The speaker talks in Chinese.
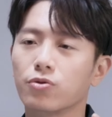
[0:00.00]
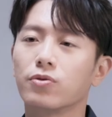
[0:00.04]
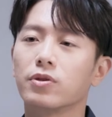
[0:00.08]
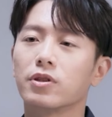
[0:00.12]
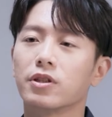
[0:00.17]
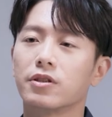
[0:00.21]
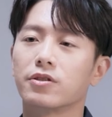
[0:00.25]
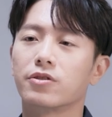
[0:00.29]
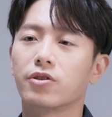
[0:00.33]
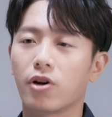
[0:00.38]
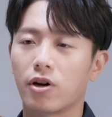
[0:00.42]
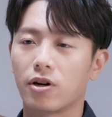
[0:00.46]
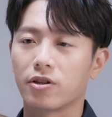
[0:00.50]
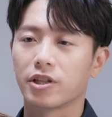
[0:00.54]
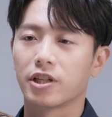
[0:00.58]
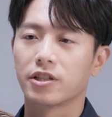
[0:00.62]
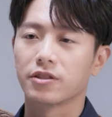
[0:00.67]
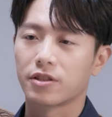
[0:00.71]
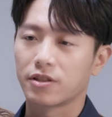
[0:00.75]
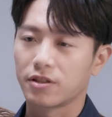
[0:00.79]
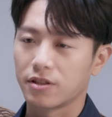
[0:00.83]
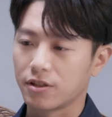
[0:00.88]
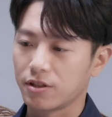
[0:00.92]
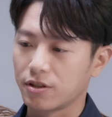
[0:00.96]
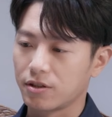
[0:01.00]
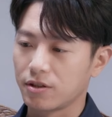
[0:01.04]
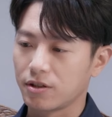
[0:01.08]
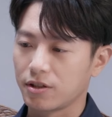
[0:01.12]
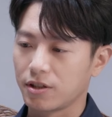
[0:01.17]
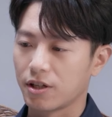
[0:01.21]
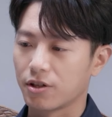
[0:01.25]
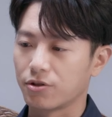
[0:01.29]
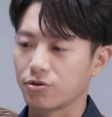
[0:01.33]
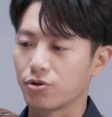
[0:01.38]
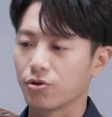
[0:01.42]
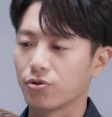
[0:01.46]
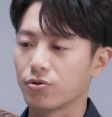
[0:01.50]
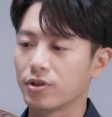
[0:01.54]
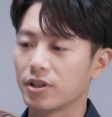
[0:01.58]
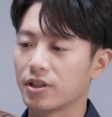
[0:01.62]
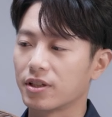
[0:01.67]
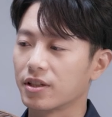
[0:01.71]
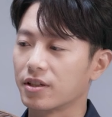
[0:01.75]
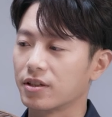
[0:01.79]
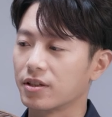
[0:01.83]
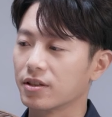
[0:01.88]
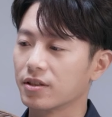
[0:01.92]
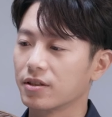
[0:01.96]
作歌手，好像是要有一
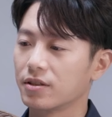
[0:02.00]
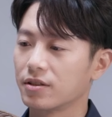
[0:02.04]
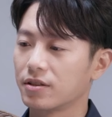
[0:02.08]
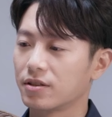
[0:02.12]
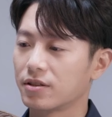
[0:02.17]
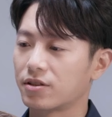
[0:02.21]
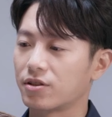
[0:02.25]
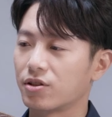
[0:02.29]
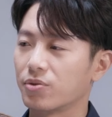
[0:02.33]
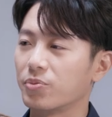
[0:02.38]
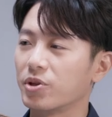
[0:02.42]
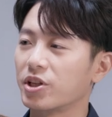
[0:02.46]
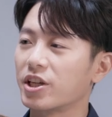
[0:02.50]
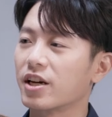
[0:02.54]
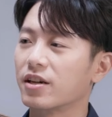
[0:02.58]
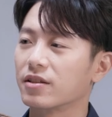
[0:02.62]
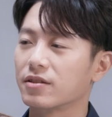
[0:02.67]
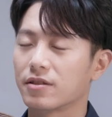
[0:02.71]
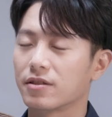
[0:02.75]
个什么样